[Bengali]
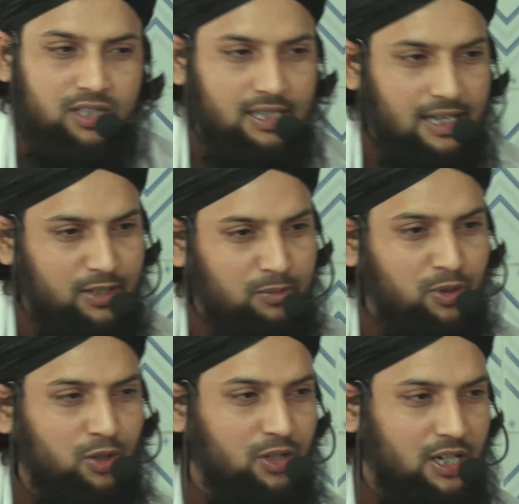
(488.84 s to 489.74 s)
সানি
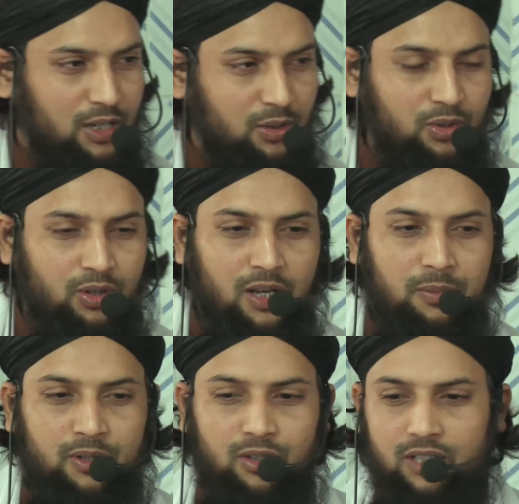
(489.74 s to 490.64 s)
বলুক আর ওখরা
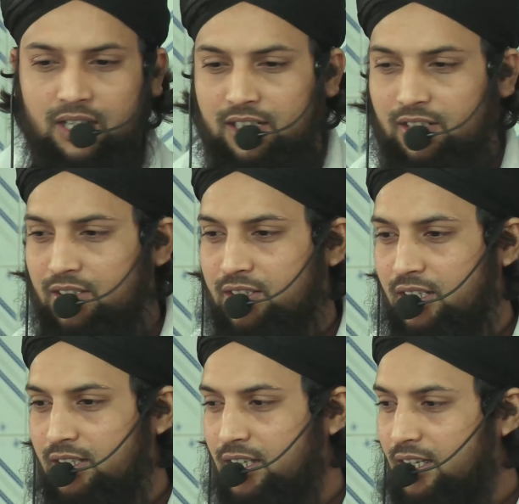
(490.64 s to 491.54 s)
বলুক এটা
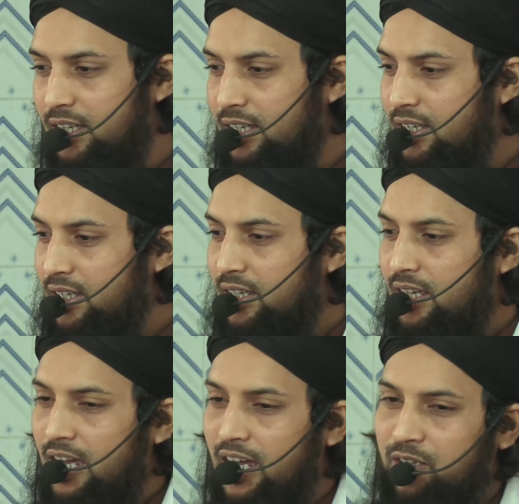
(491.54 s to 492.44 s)
হচ্ছে যে
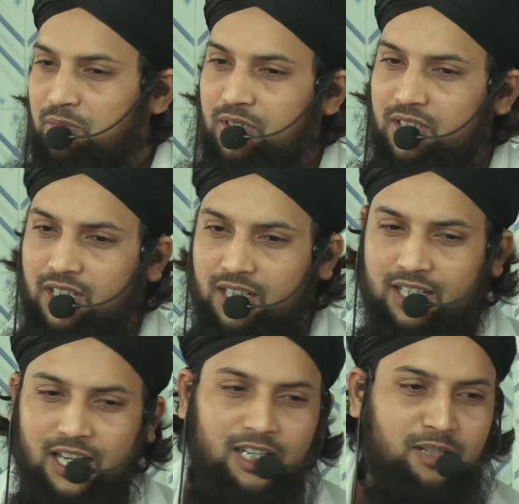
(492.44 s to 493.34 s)
আরবি
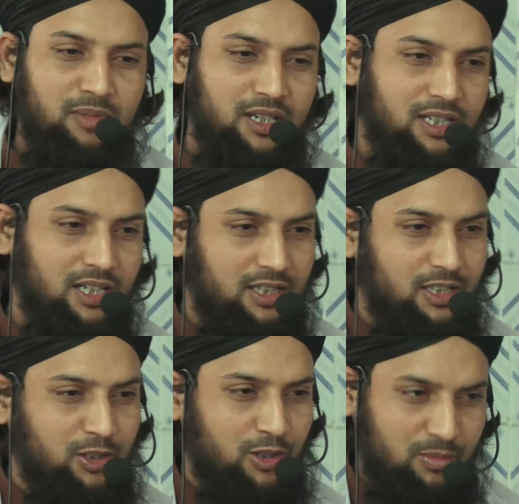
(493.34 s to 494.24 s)
শীতকালীন মাসের
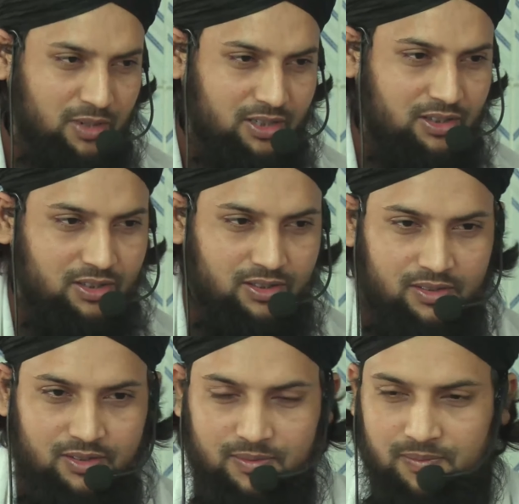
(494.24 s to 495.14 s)
দ্বিতীয় মাস
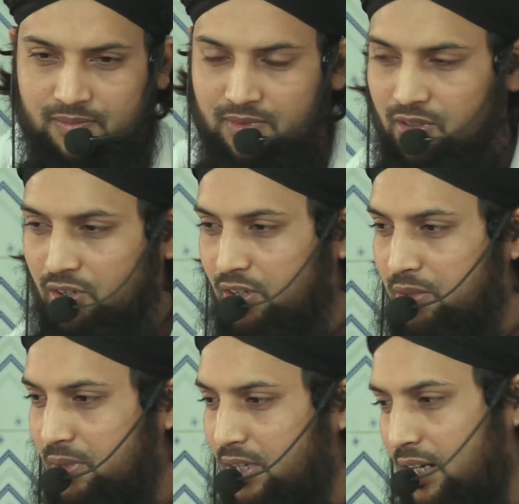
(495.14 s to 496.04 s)

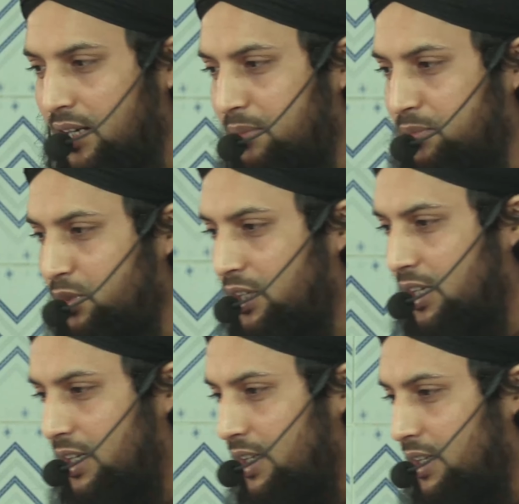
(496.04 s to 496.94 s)
সকলে বলি
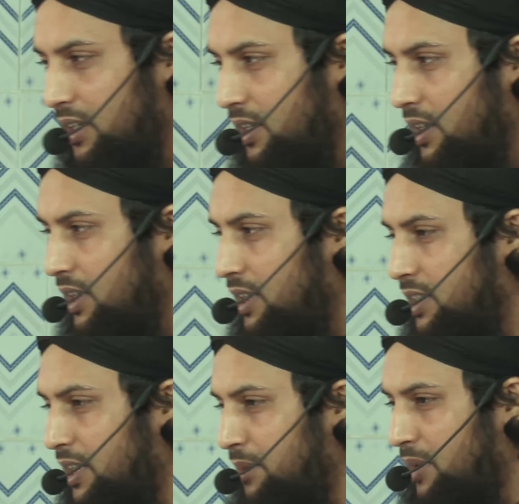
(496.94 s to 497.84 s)
আলহামদুলিল্লাহ
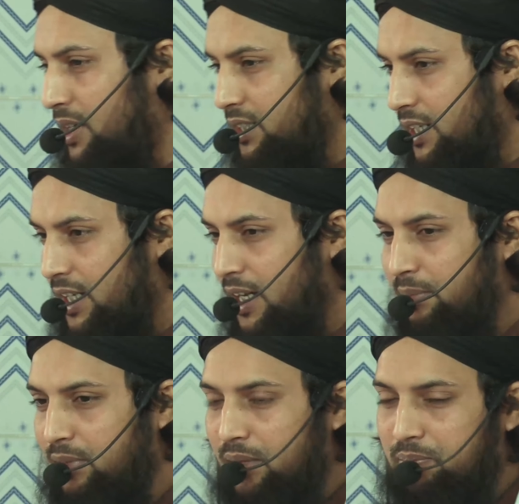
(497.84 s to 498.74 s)
যে মাসটাকে
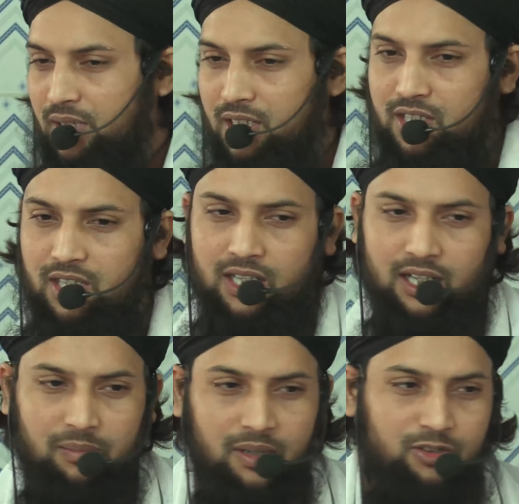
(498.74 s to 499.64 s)
আমরা পেয়েছি
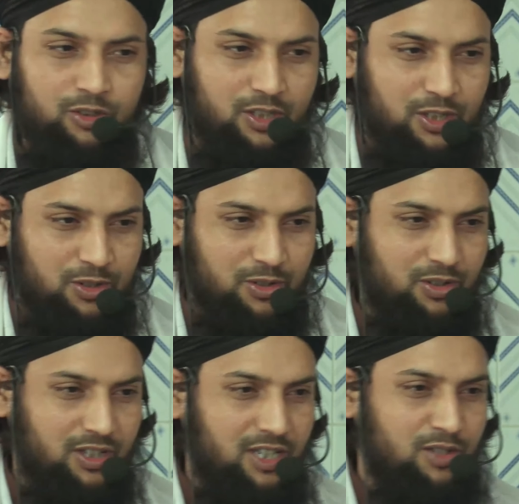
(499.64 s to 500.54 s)
এবাদতের
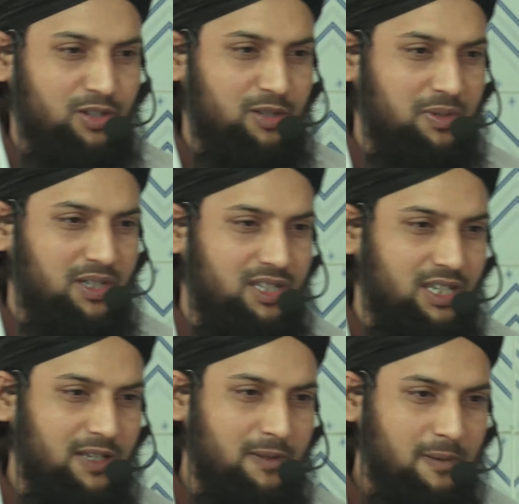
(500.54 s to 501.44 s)
জন্য কি জন্য পেয়েছি